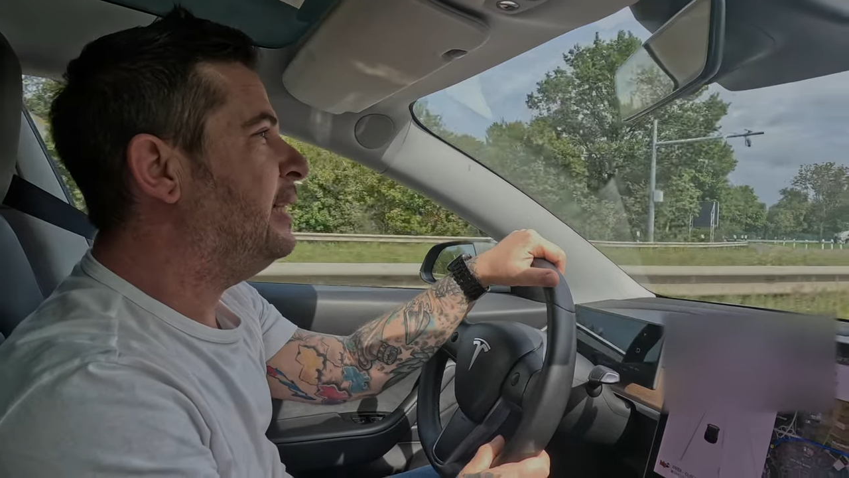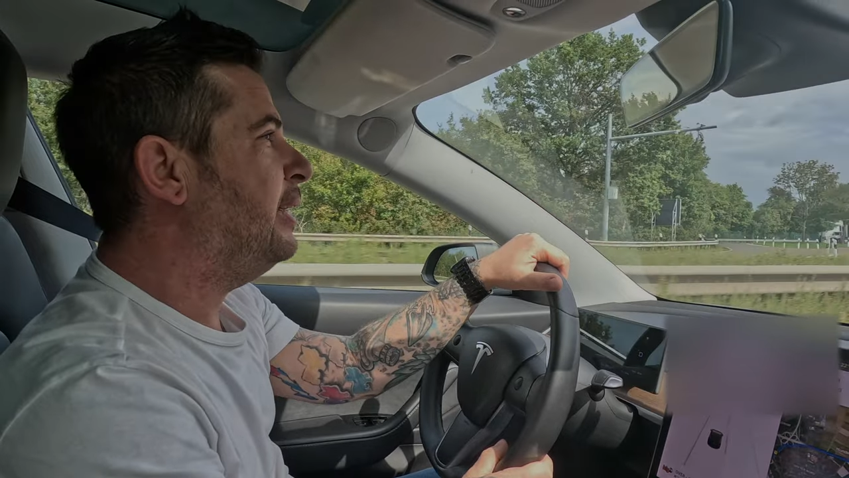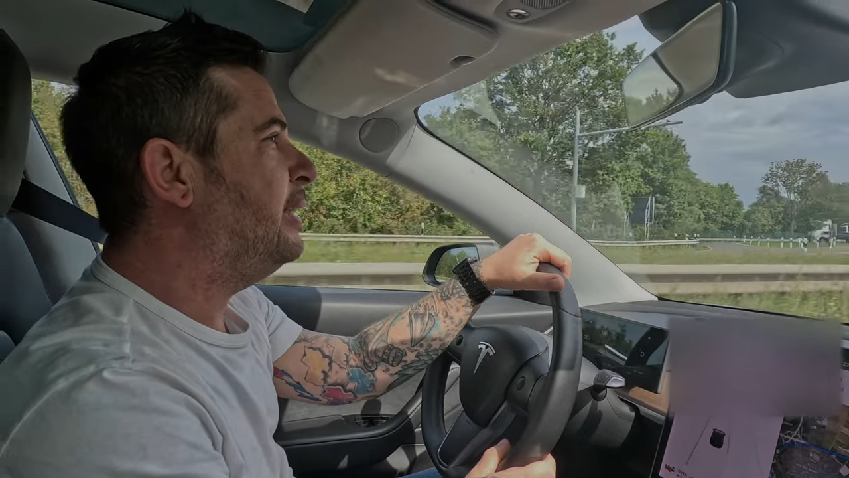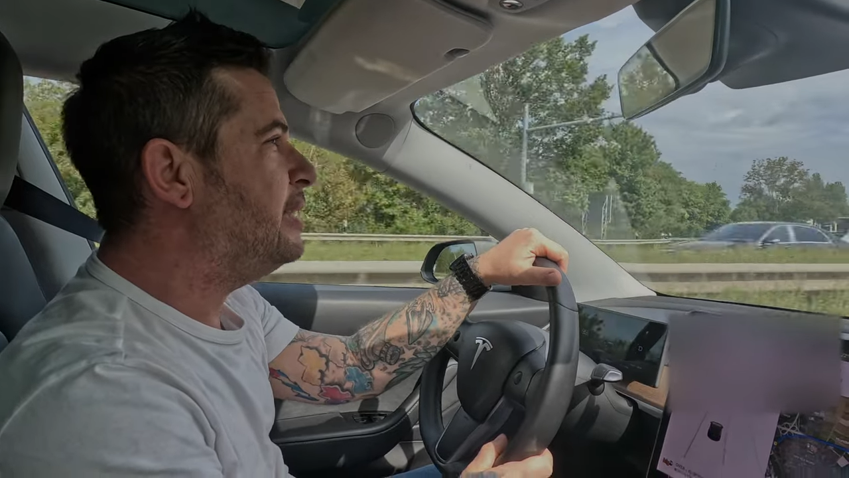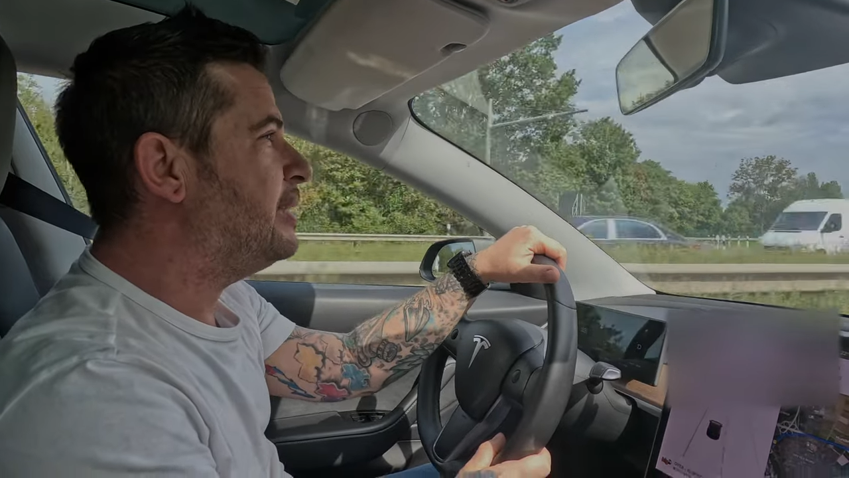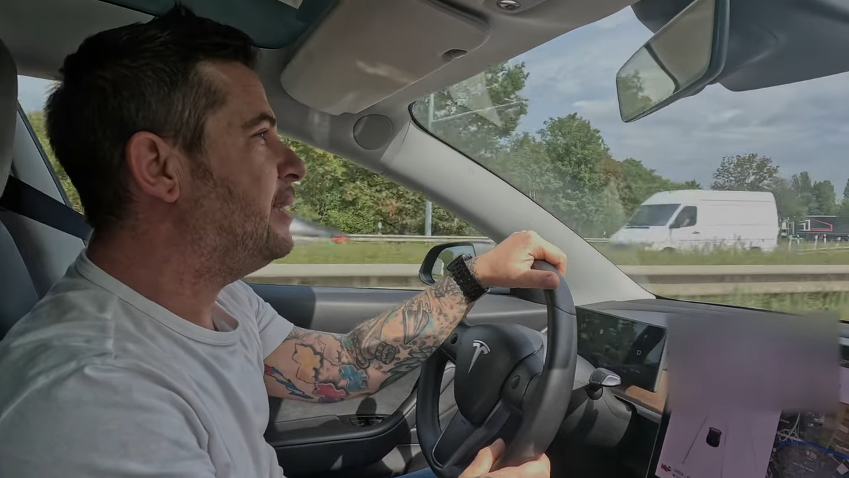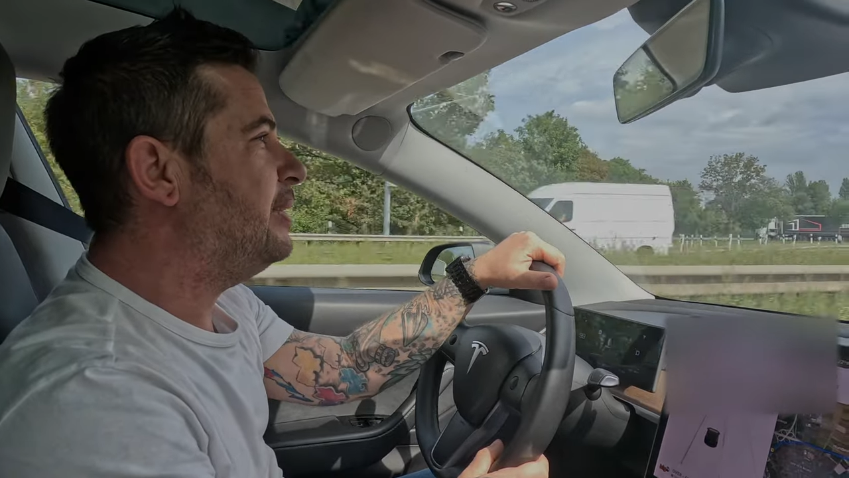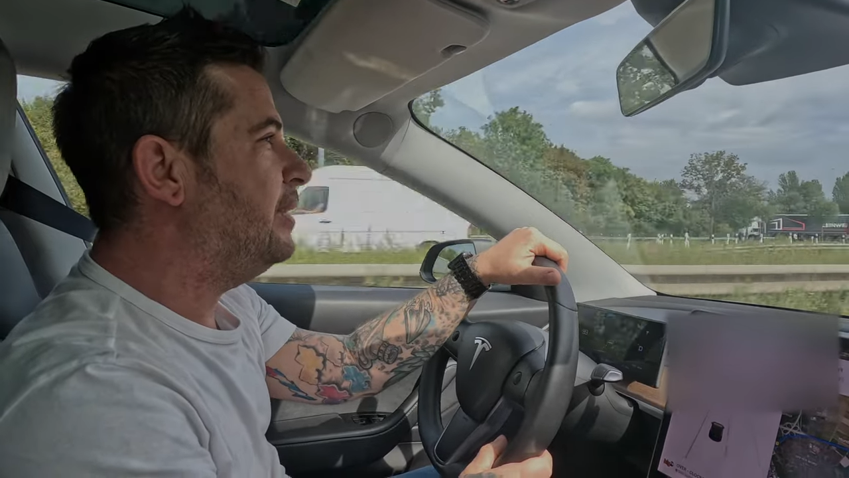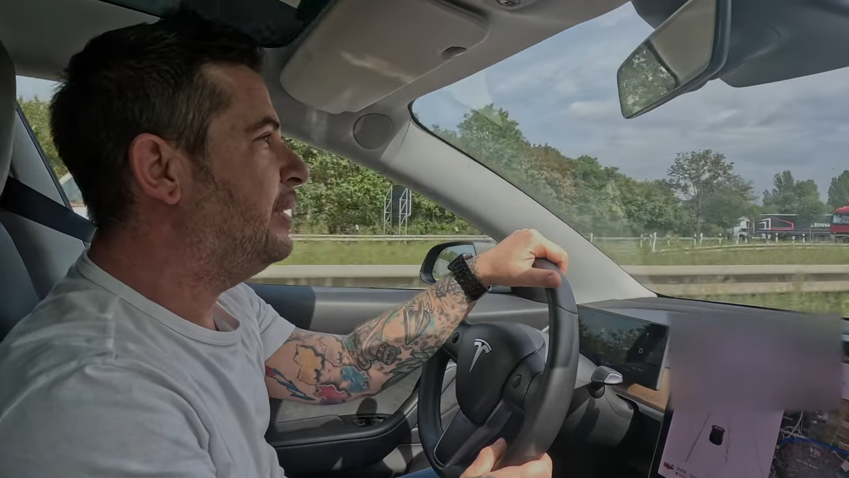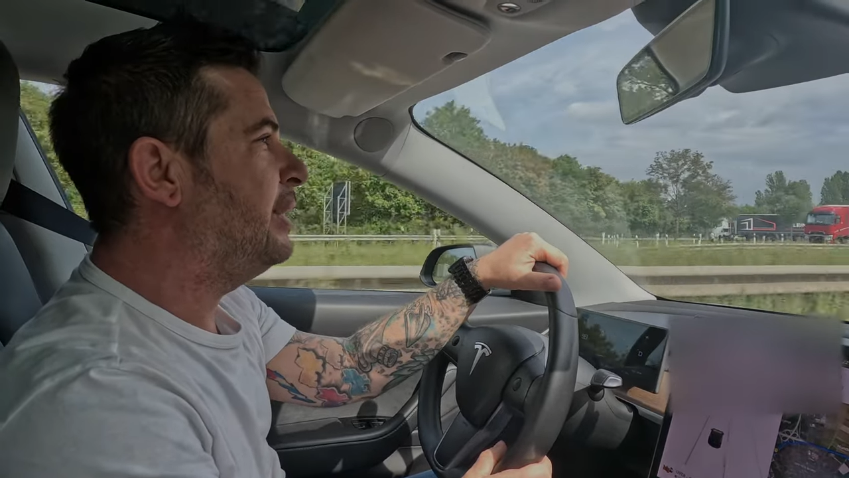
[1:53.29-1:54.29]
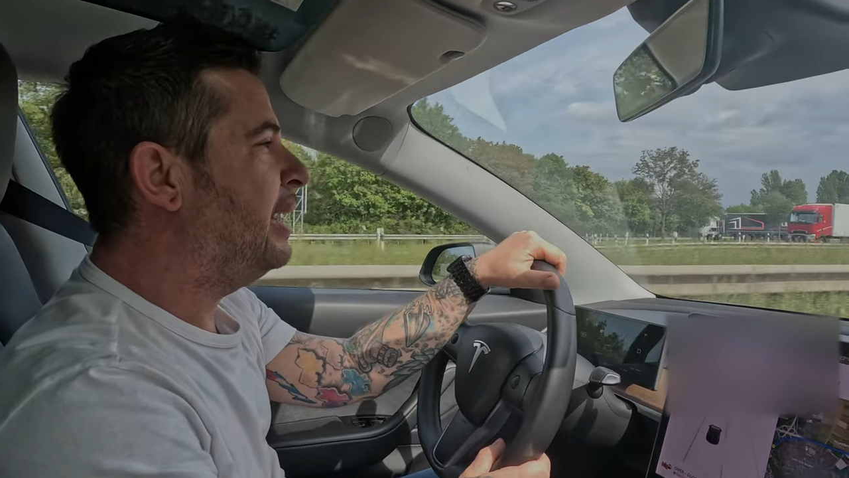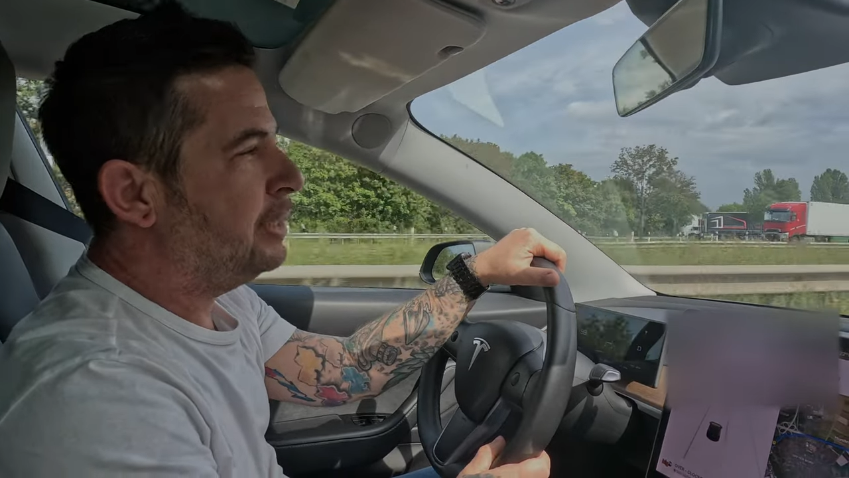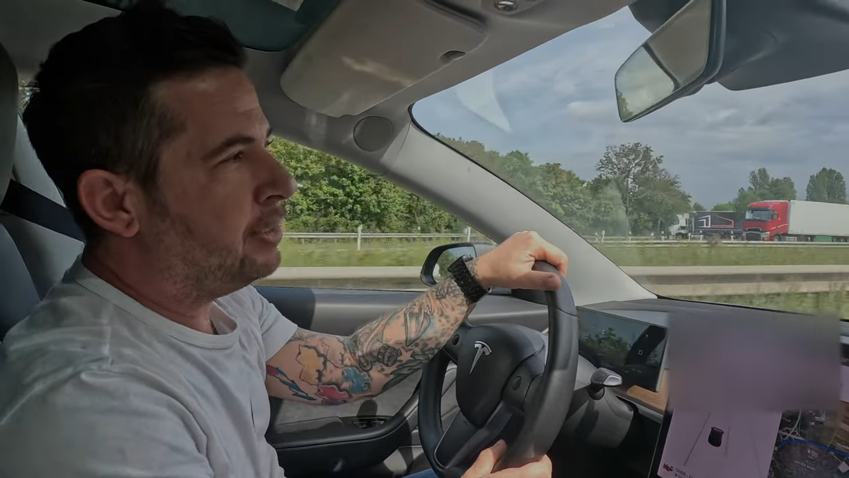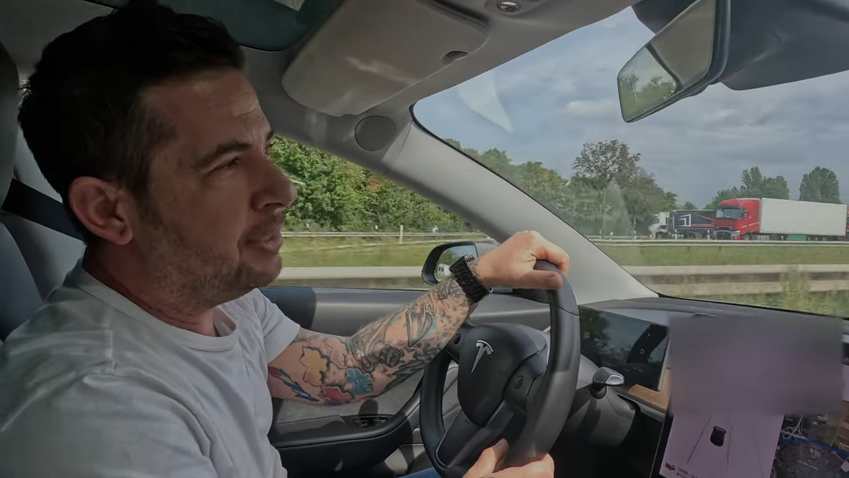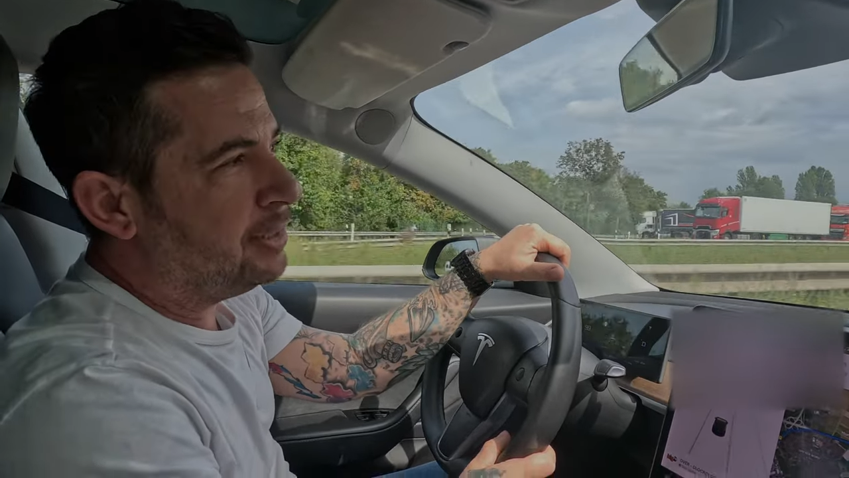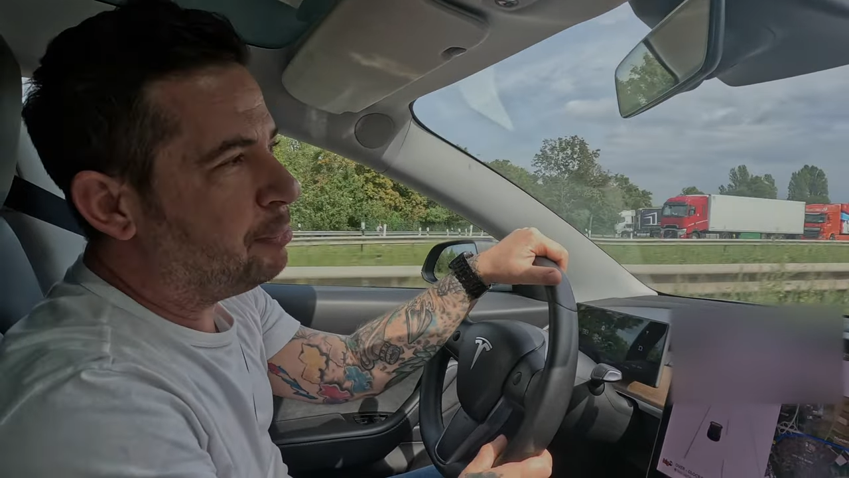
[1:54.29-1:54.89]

als Nein, will ich